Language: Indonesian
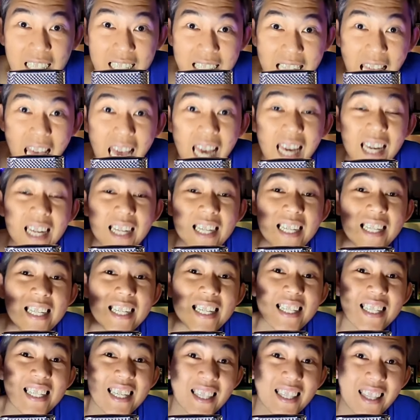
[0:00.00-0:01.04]
Nah,
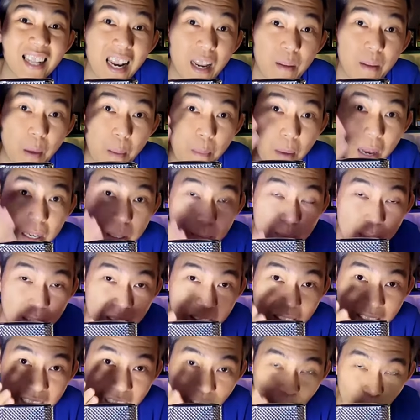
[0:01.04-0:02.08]
setelah 15 menit
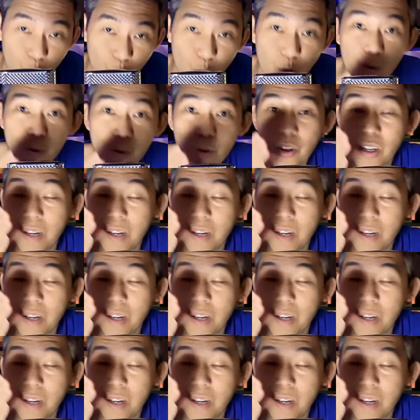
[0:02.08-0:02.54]
itu,